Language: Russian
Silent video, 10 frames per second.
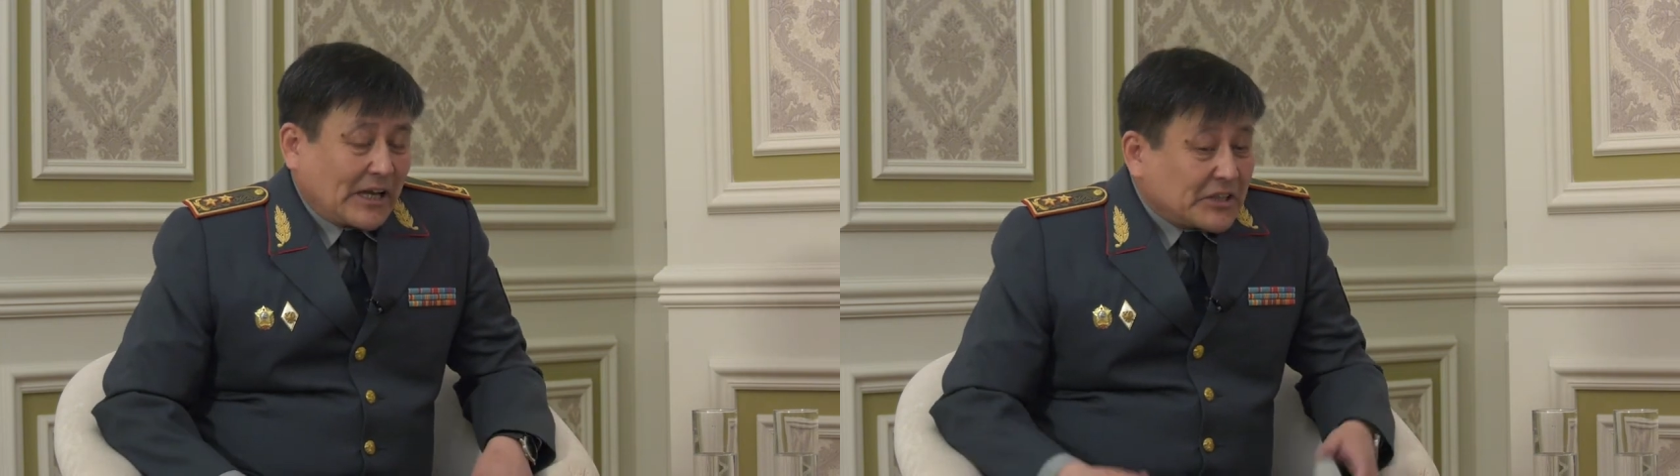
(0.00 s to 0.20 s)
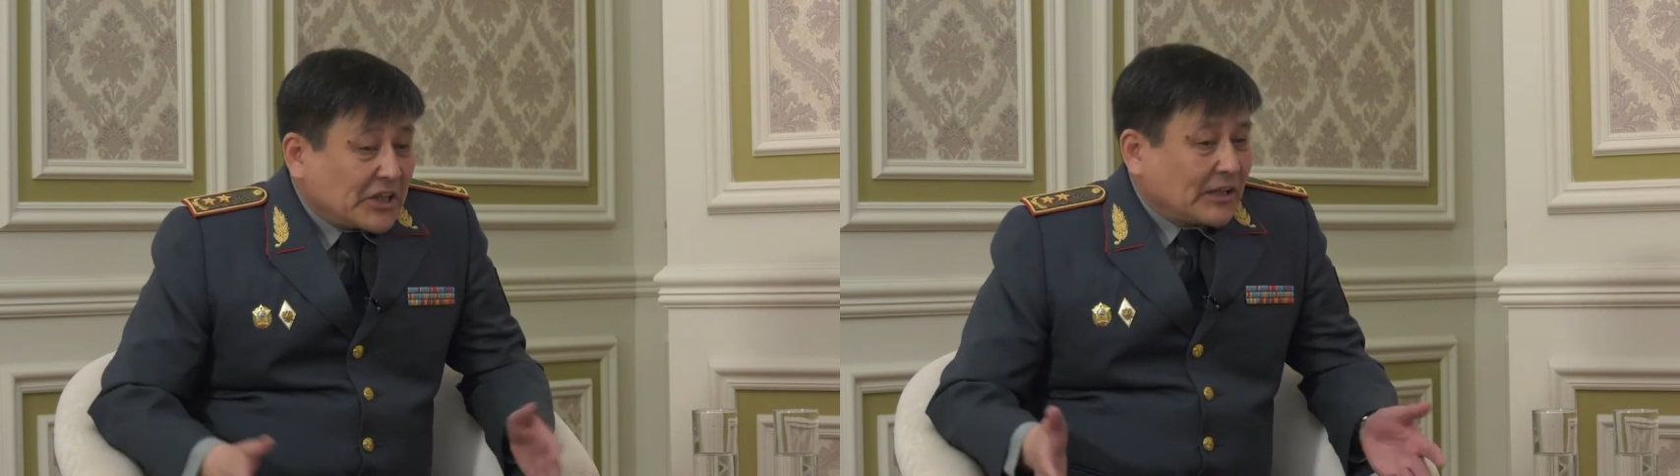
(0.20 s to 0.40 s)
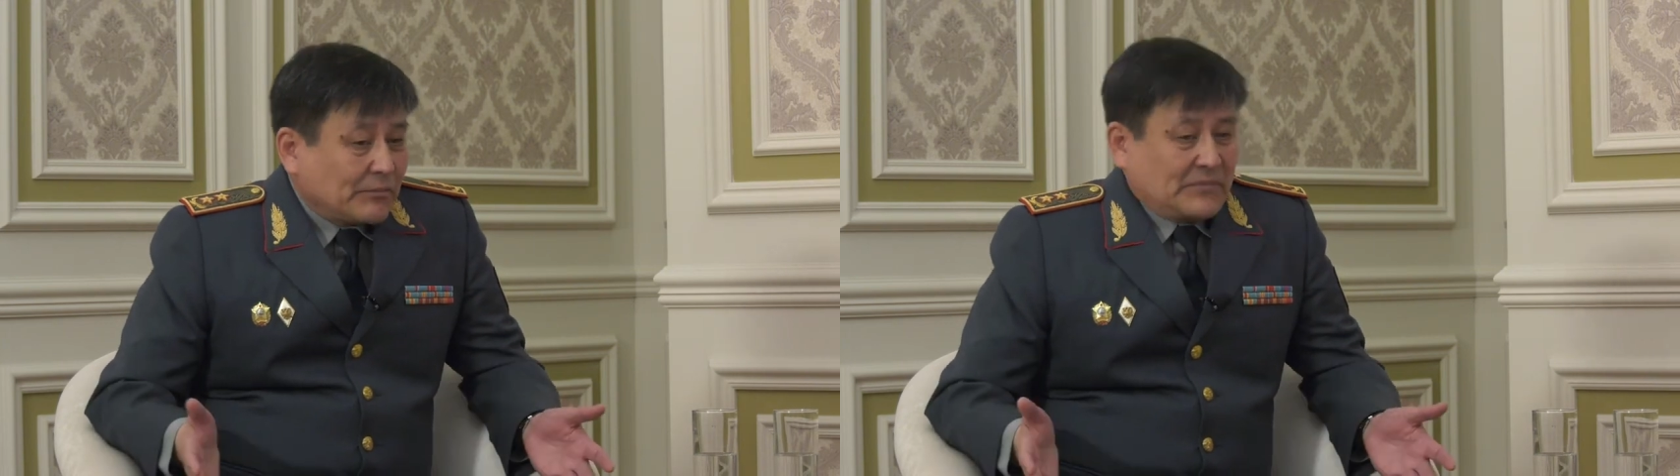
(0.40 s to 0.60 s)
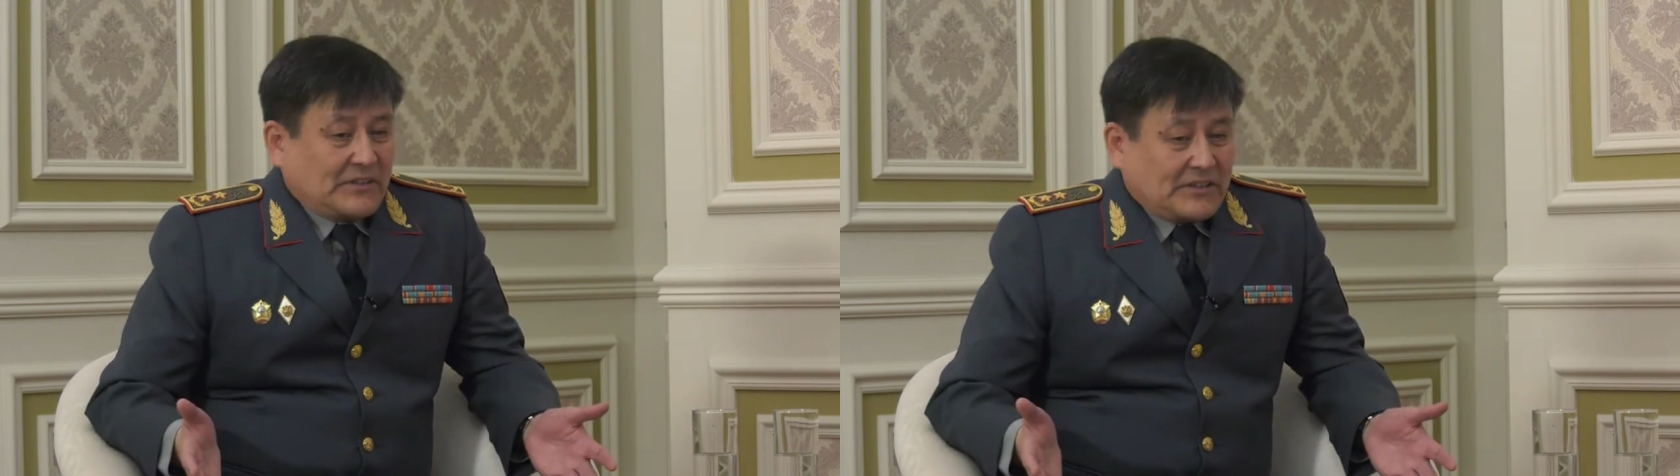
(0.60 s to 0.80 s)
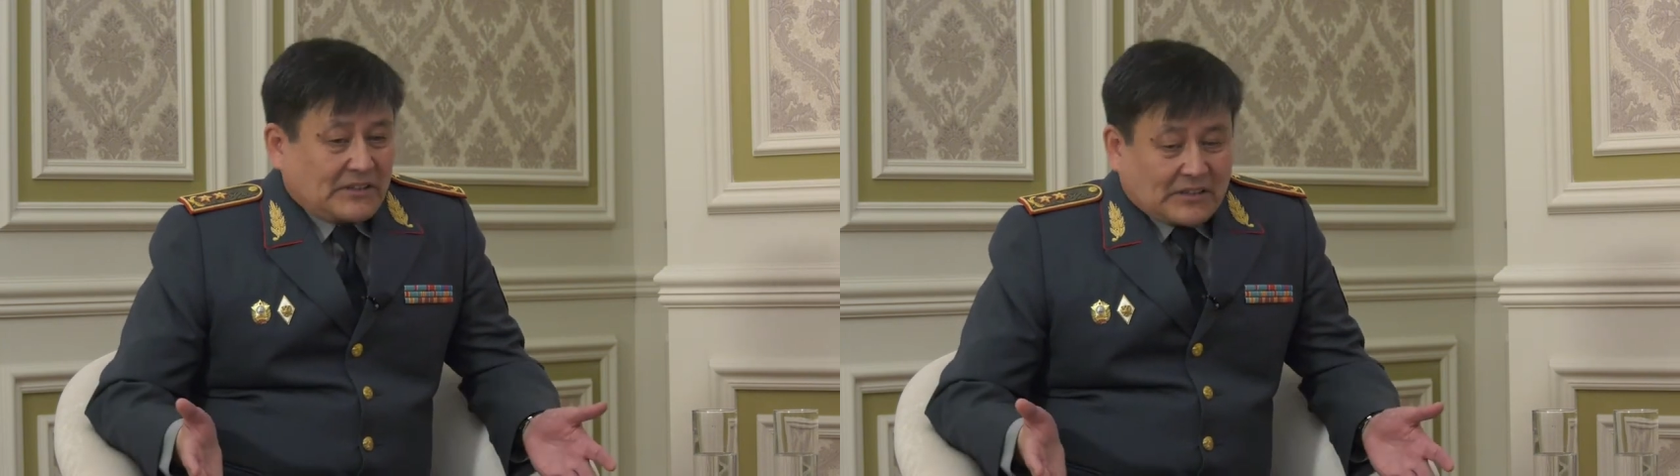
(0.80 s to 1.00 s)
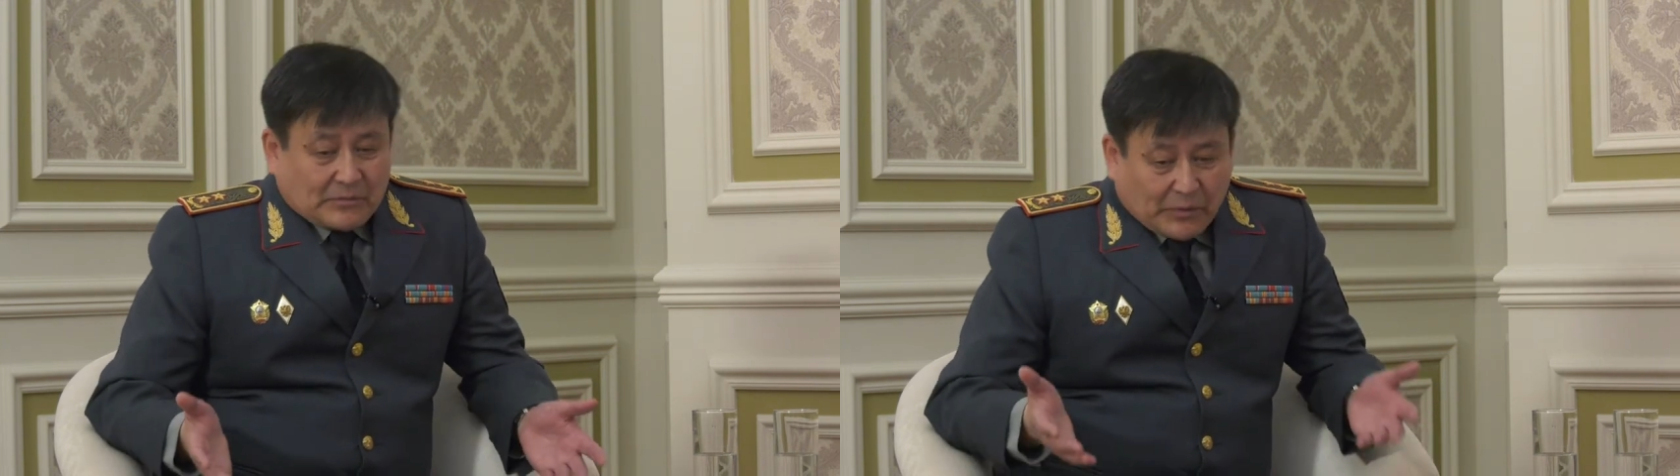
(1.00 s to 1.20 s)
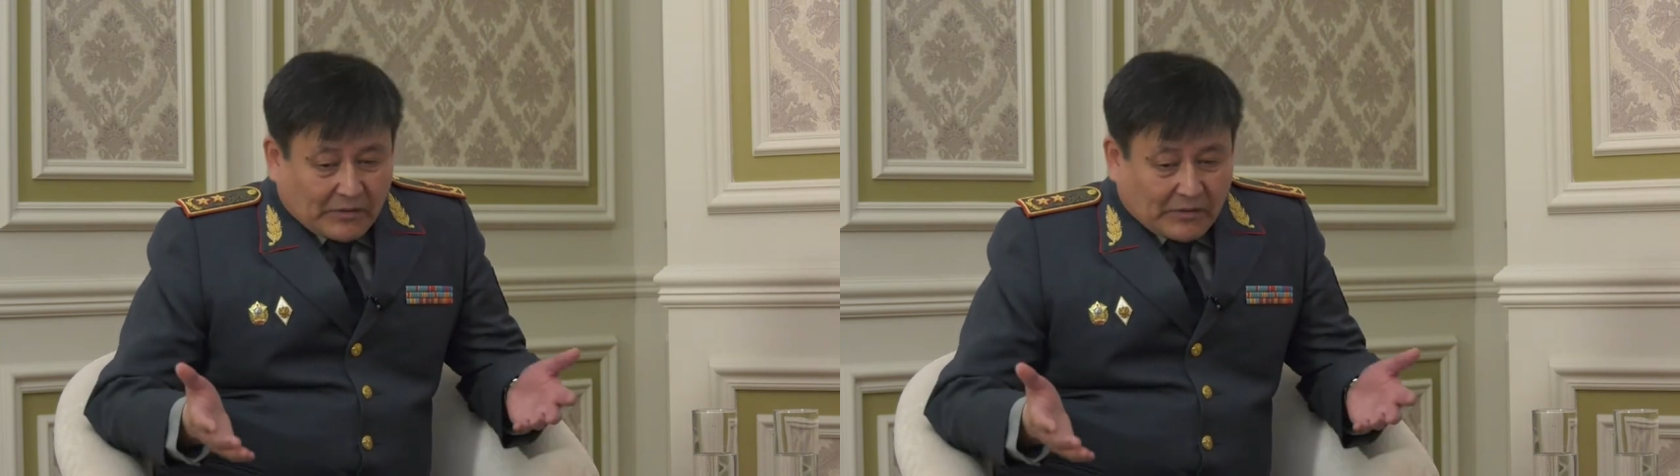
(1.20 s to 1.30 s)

а где нам Э,